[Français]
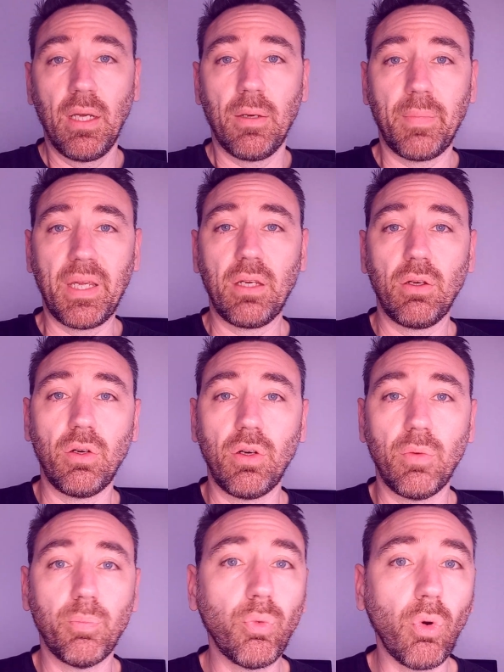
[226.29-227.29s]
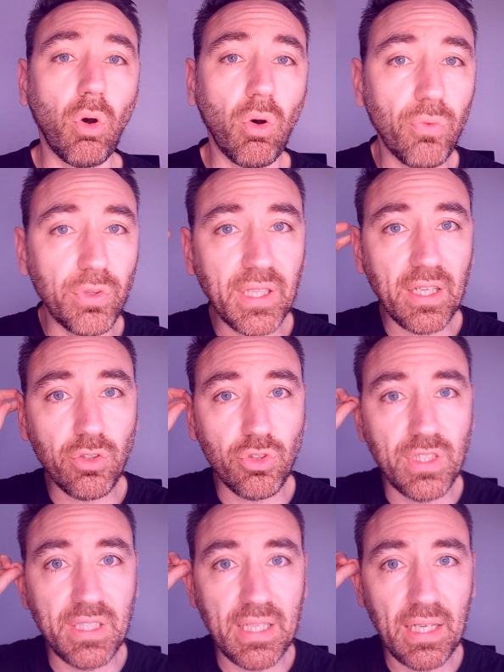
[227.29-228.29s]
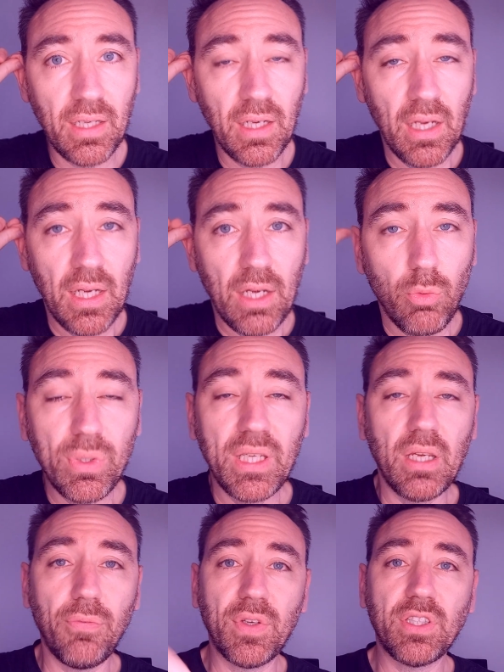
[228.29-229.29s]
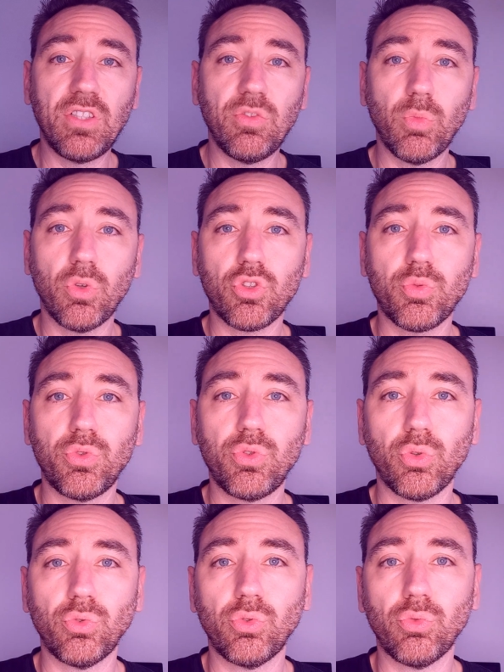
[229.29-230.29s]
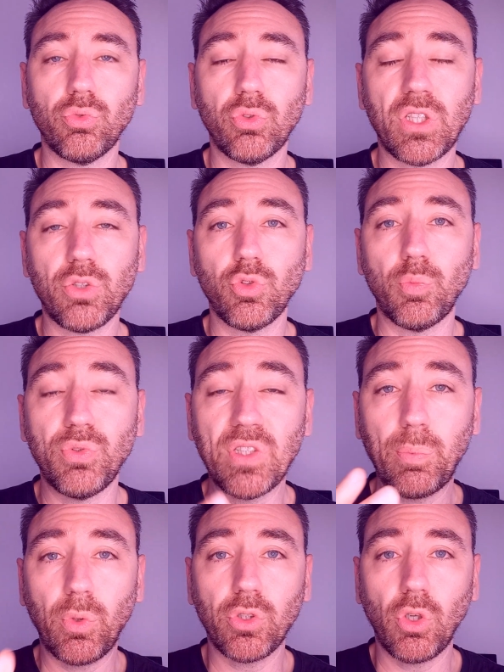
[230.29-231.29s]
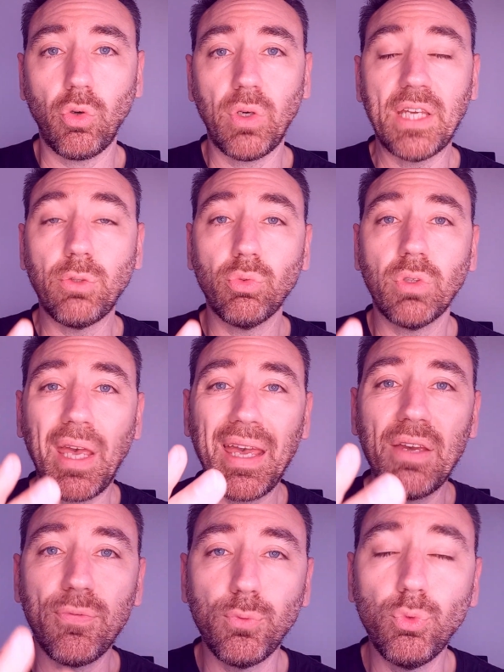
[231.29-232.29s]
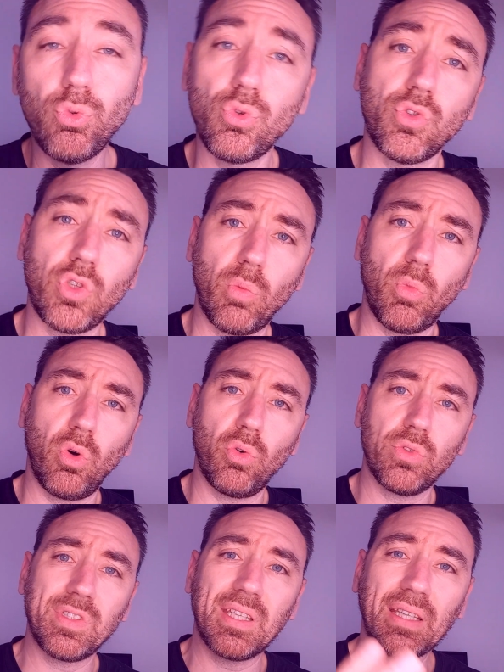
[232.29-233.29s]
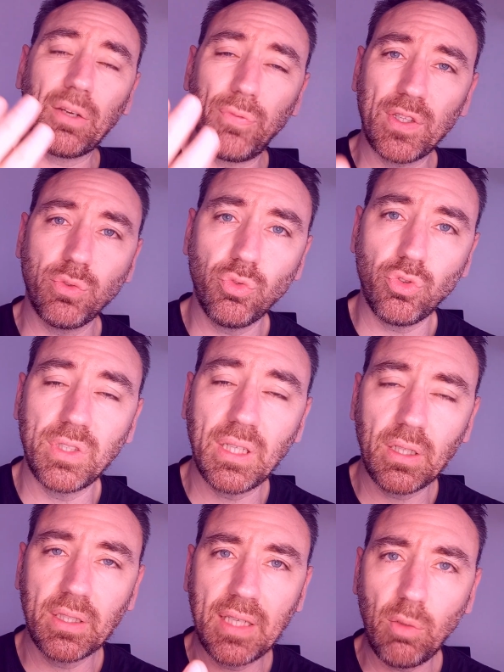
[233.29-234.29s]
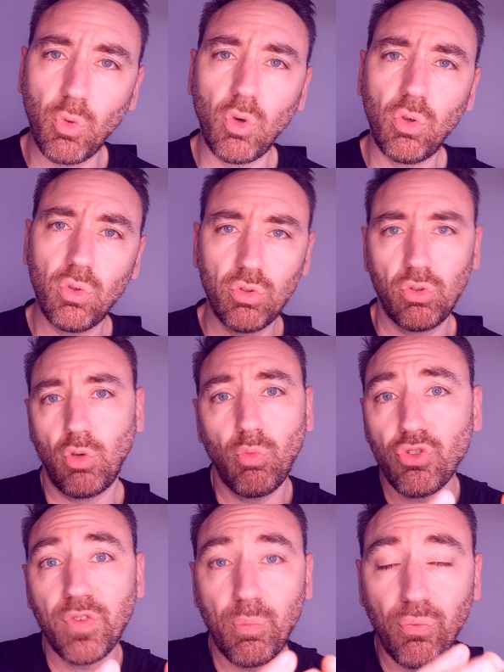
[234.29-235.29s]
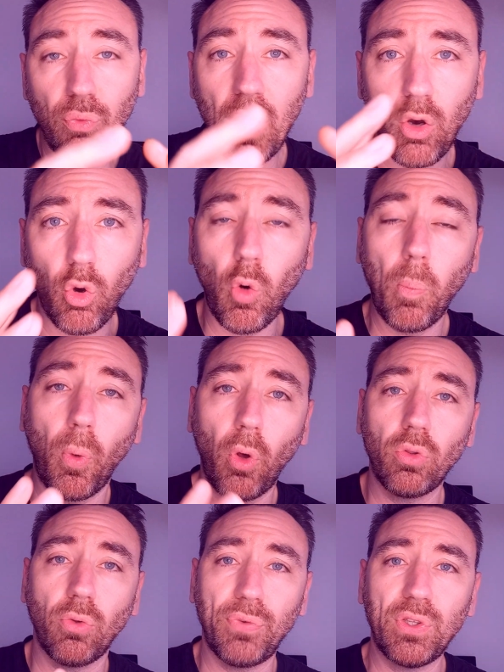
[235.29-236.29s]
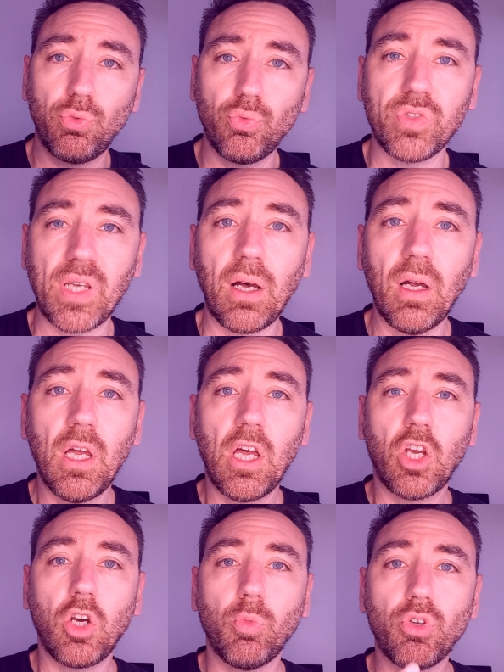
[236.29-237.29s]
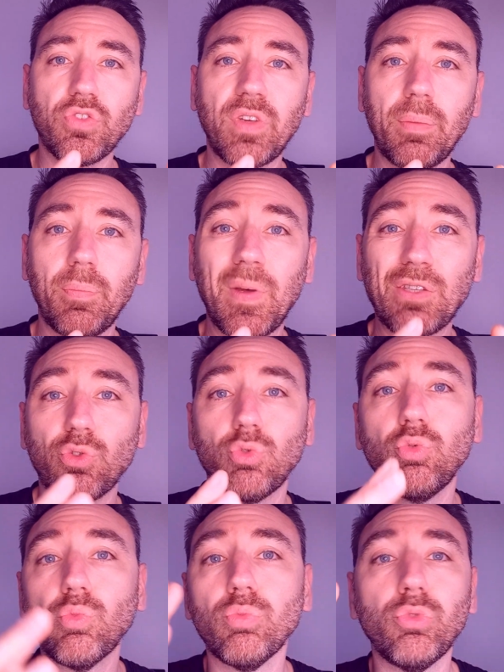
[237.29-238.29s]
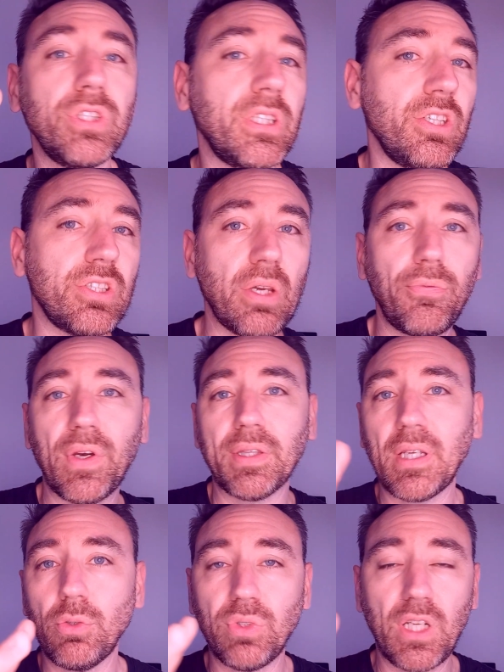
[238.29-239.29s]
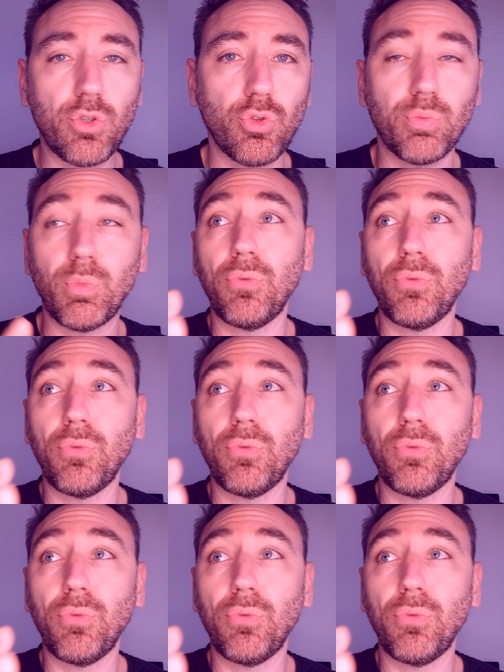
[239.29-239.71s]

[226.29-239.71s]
Mais euh, pour en revenir à ce que je disais, oui, effectivement, je me suis rendu compte de quelque chose de plus important, et donc est venue justement cette réflexion de se dire comment comment je vais pouvoir reprendre en fait tout ça, comment je vais parce que tout le monde me dit qu'il sait faire telle ou telle chose, mais au